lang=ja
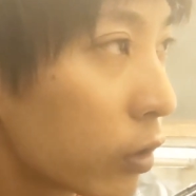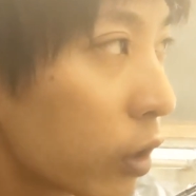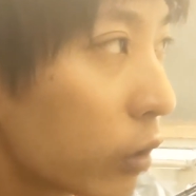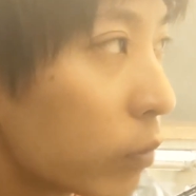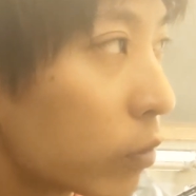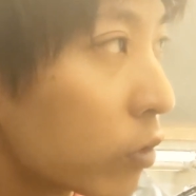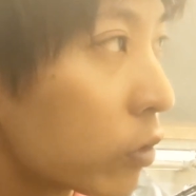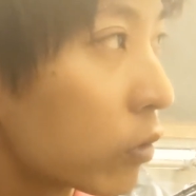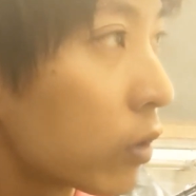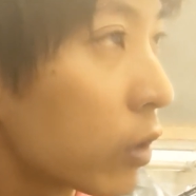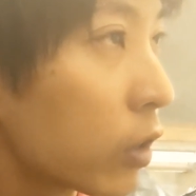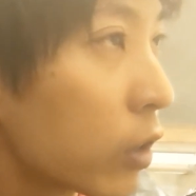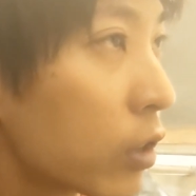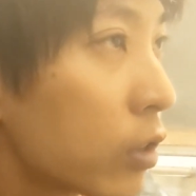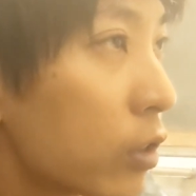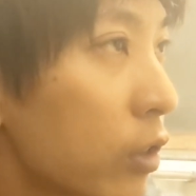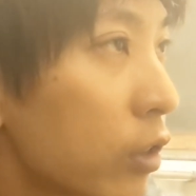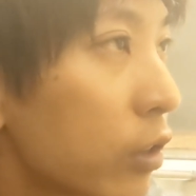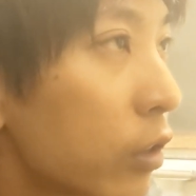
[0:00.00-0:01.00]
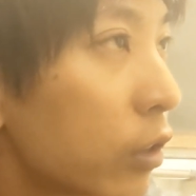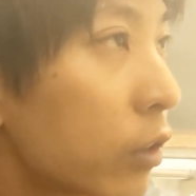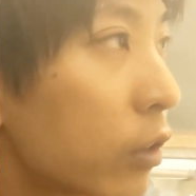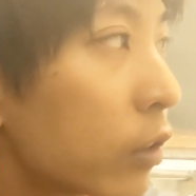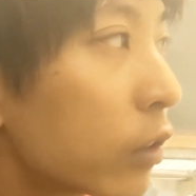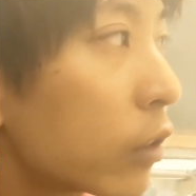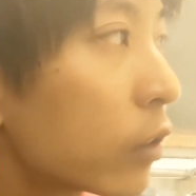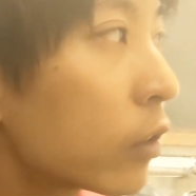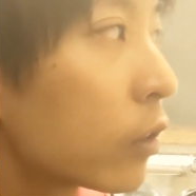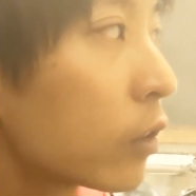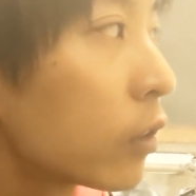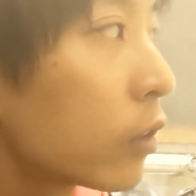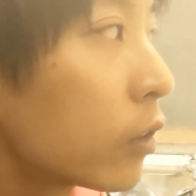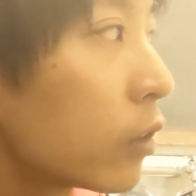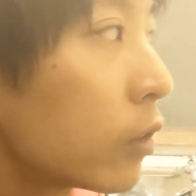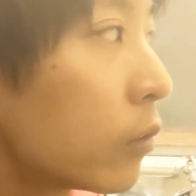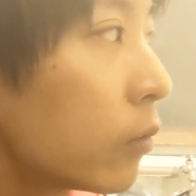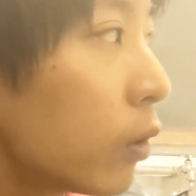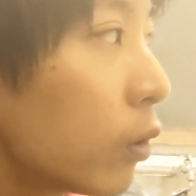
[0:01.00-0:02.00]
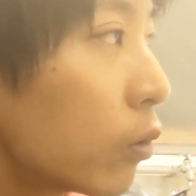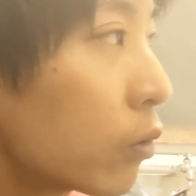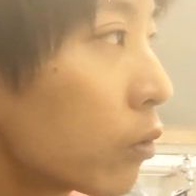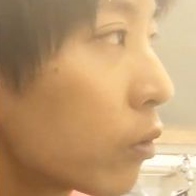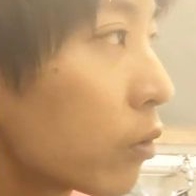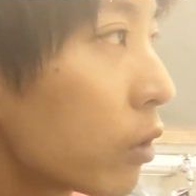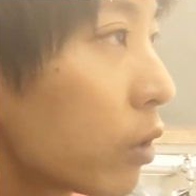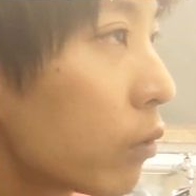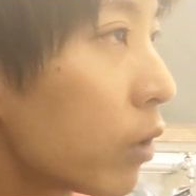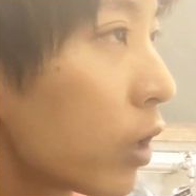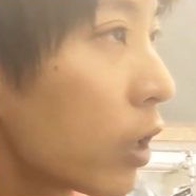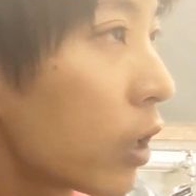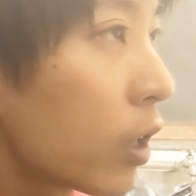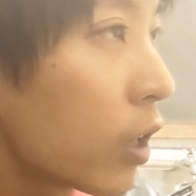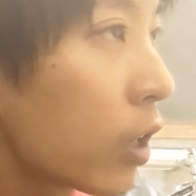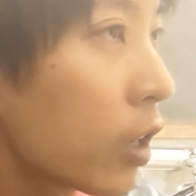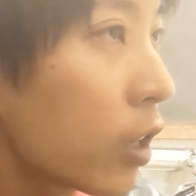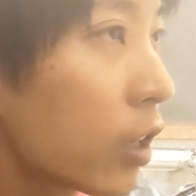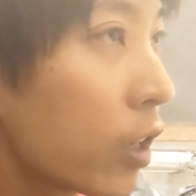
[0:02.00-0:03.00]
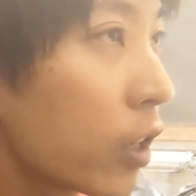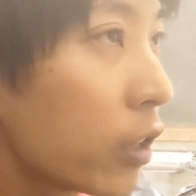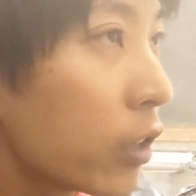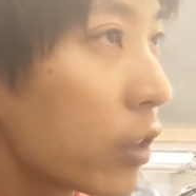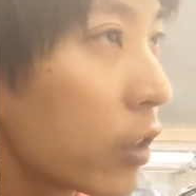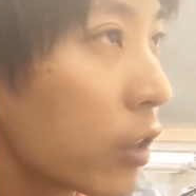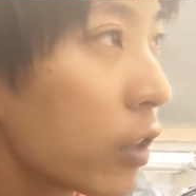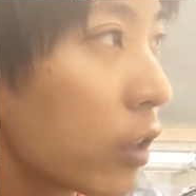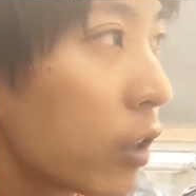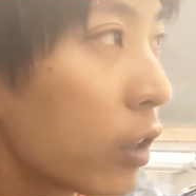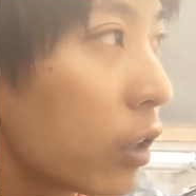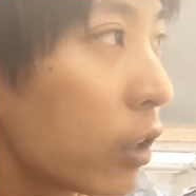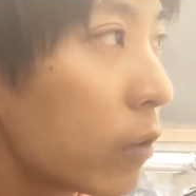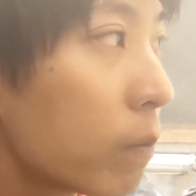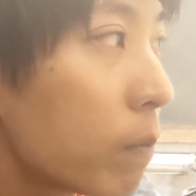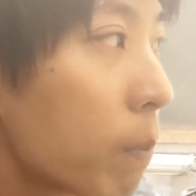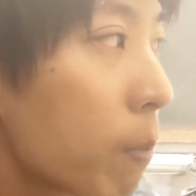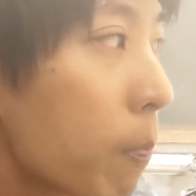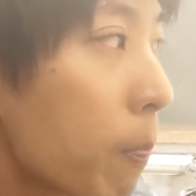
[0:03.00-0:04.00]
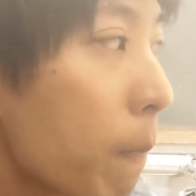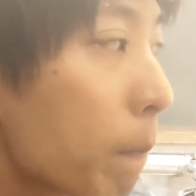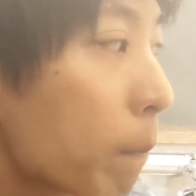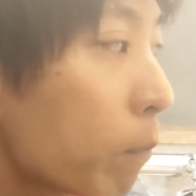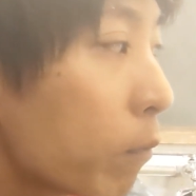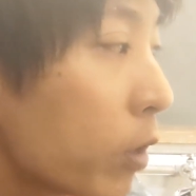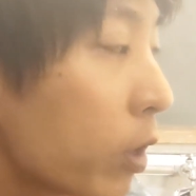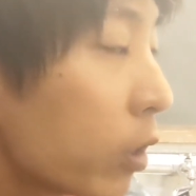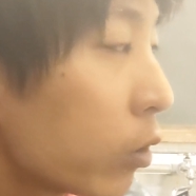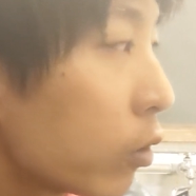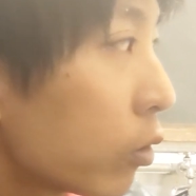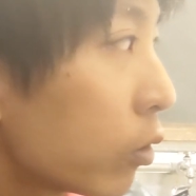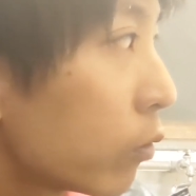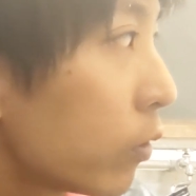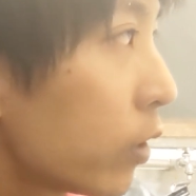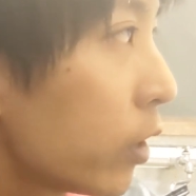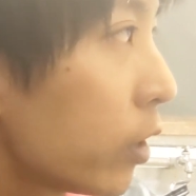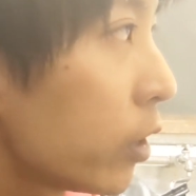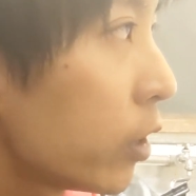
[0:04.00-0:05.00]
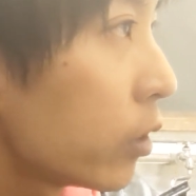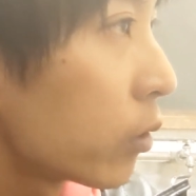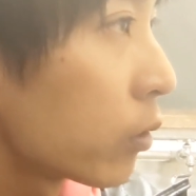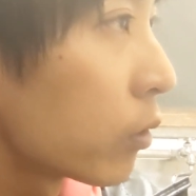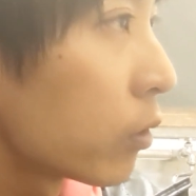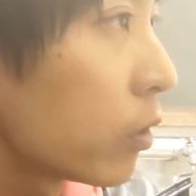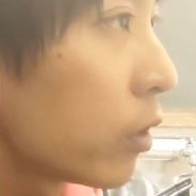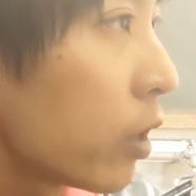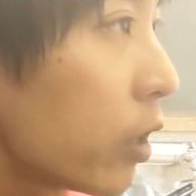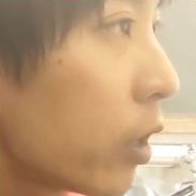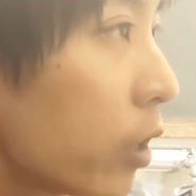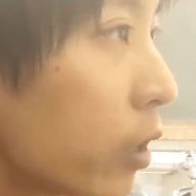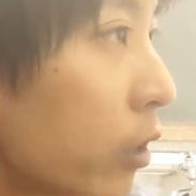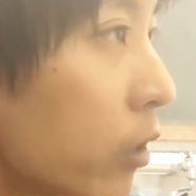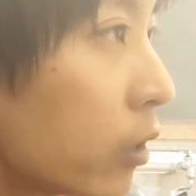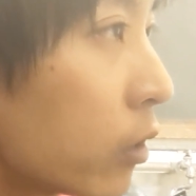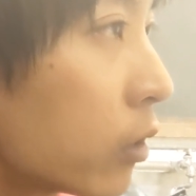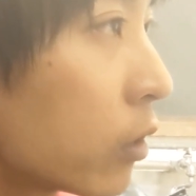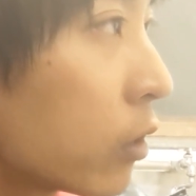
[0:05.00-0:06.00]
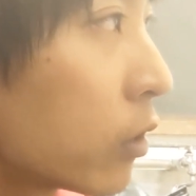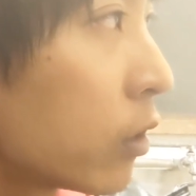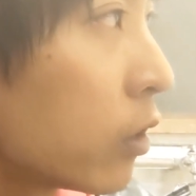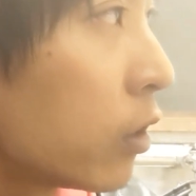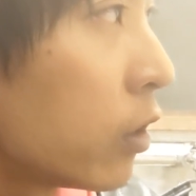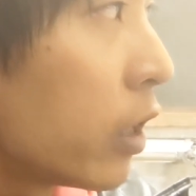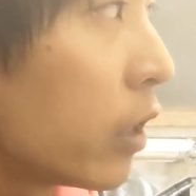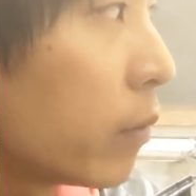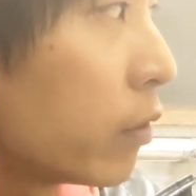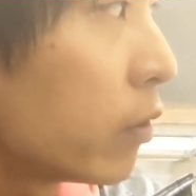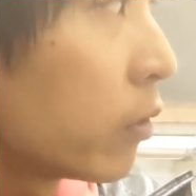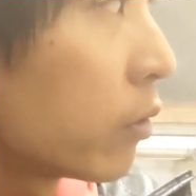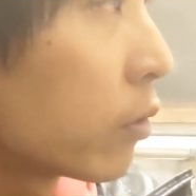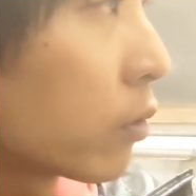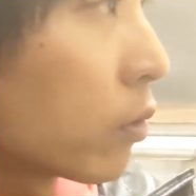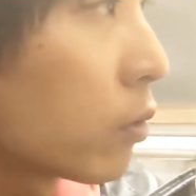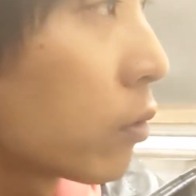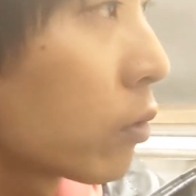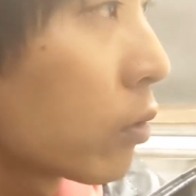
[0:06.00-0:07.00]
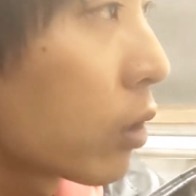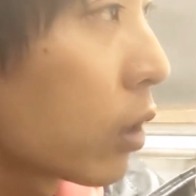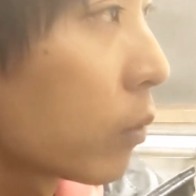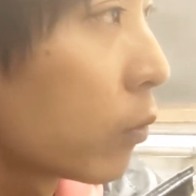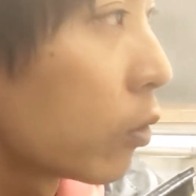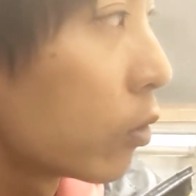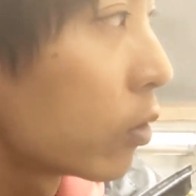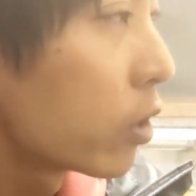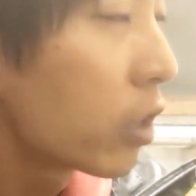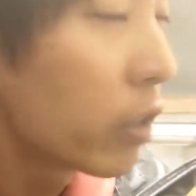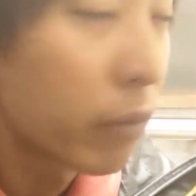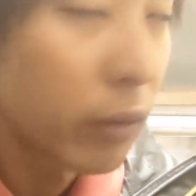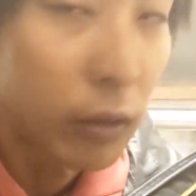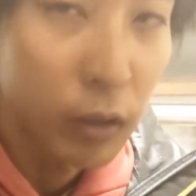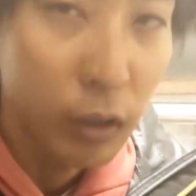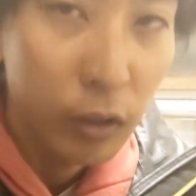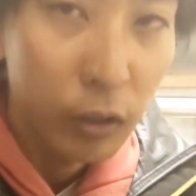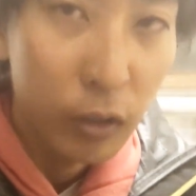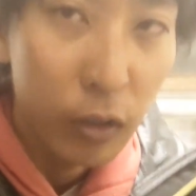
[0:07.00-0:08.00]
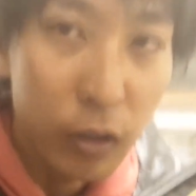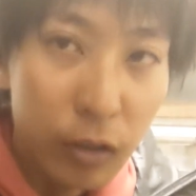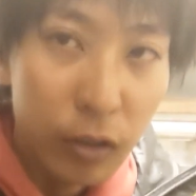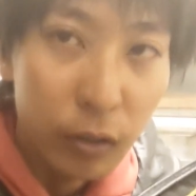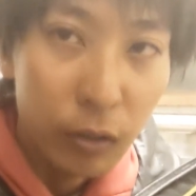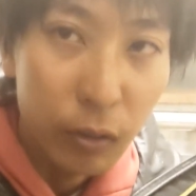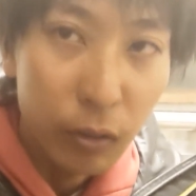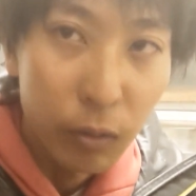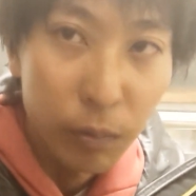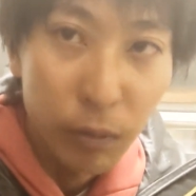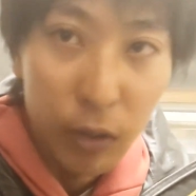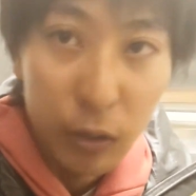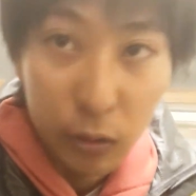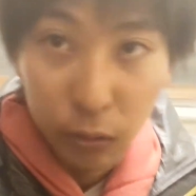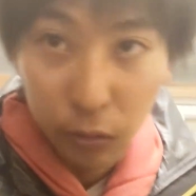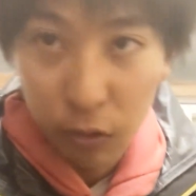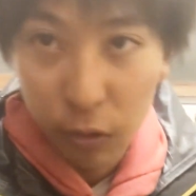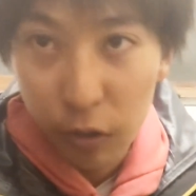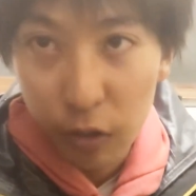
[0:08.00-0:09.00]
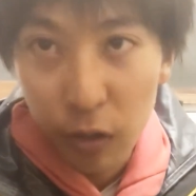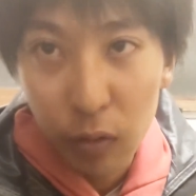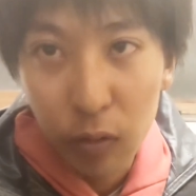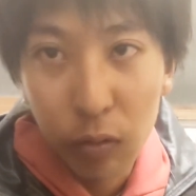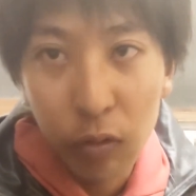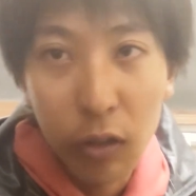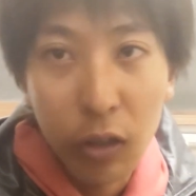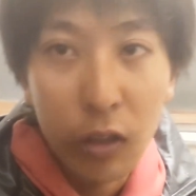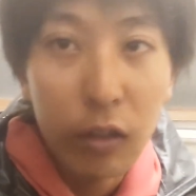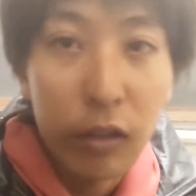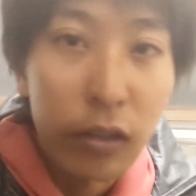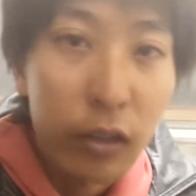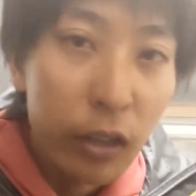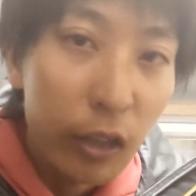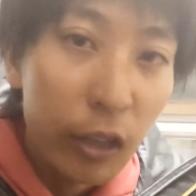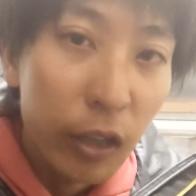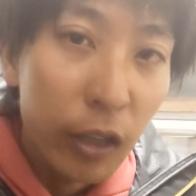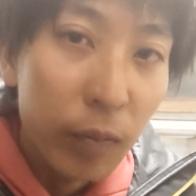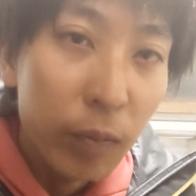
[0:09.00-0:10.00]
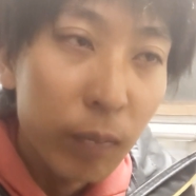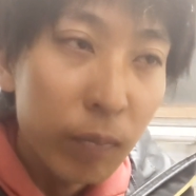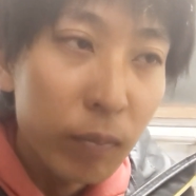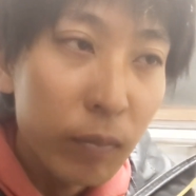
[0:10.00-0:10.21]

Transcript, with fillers: 多分そんな感じ本当は稚内からえっとフェリー乗って礼文島とかも行けばよかったんですけどまあそういう離島があって